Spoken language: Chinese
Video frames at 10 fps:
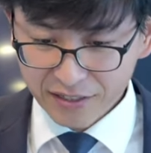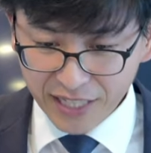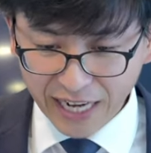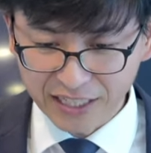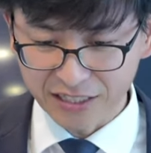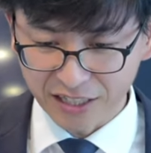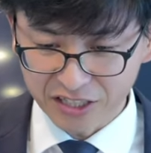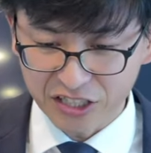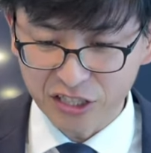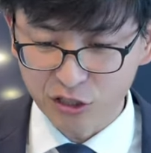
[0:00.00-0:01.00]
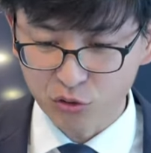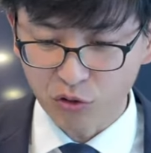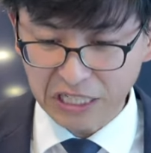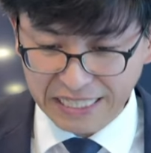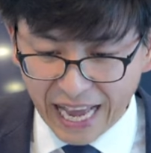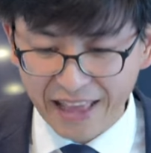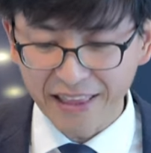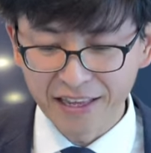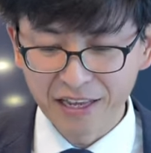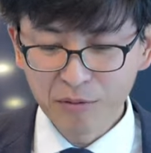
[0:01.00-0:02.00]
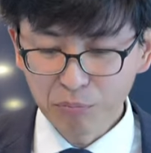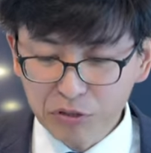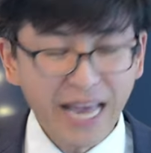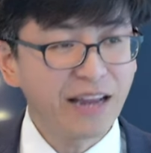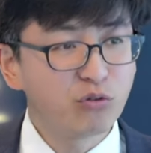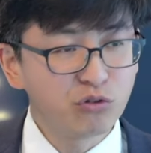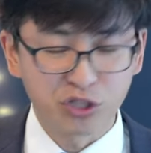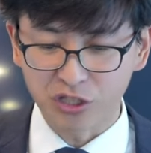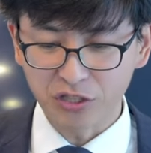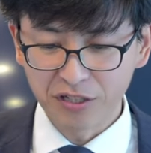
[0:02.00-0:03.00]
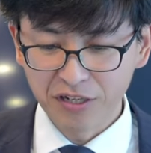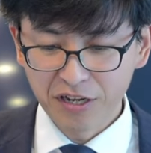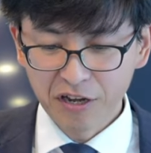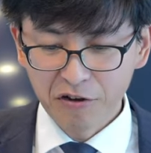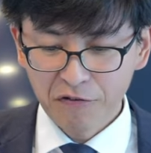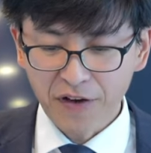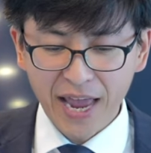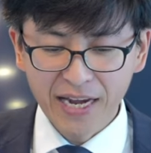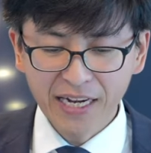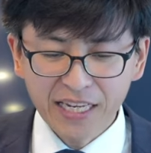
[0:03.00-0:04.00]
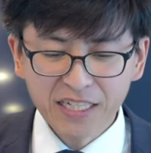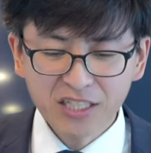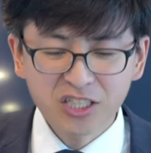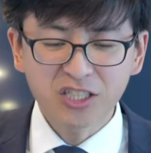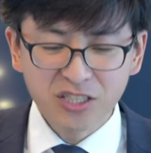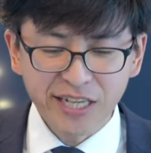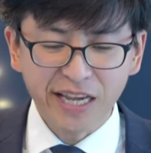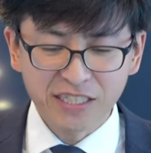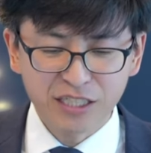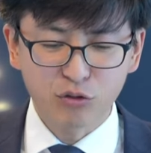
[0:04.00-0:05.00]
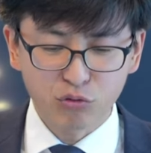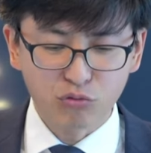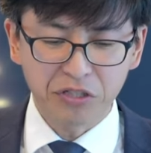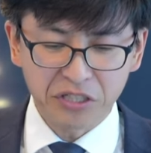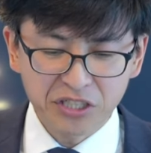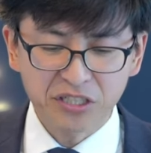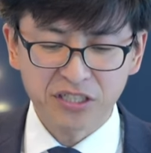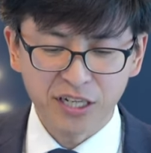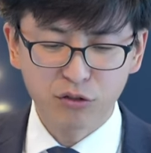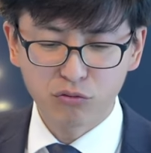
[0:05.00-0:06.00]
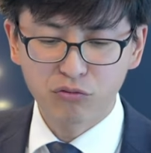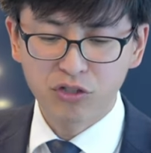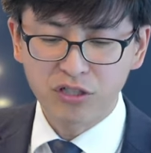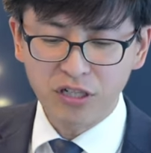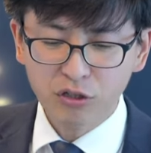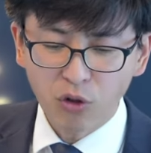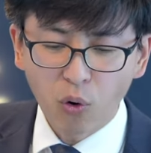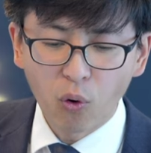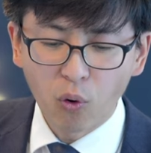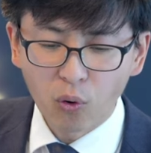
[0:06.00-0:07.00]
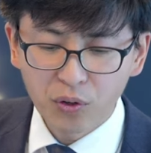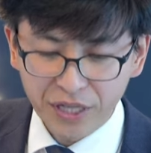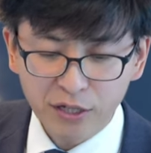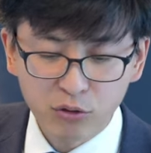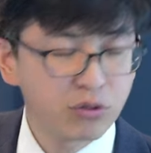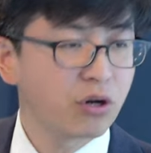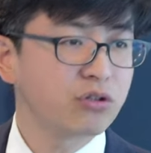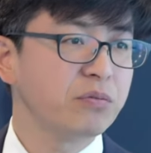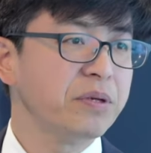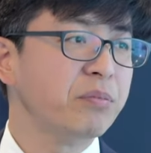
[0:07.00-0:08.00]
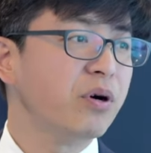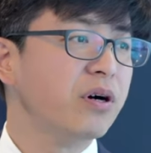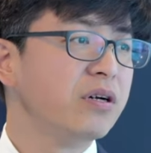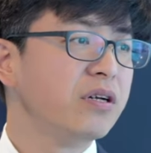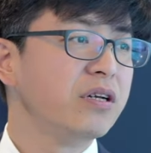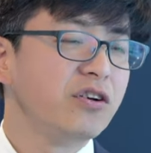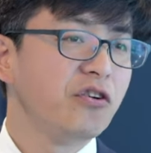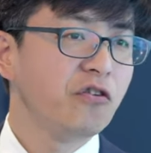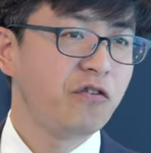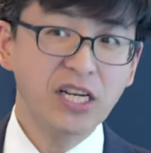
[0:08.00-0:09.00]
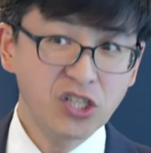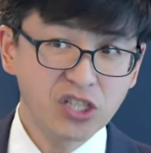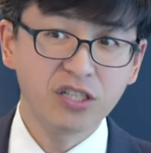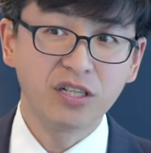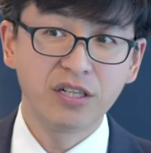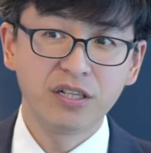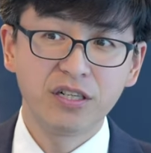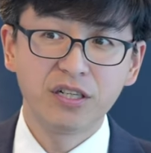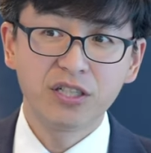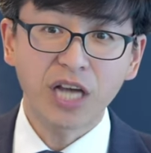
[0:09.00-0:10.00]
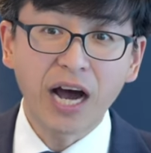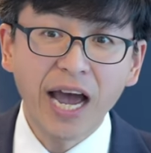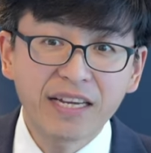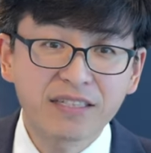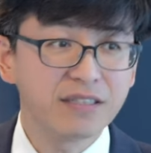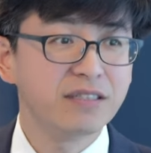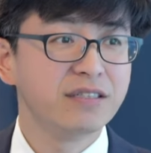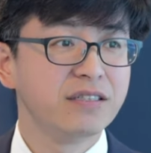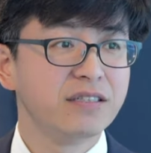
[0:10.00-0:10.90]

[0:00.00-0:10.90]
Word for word: 但是他紧接着说，但不但如此，凡立志在基督里敬虔度日的，都也都要受逼迫。凡是想爱神，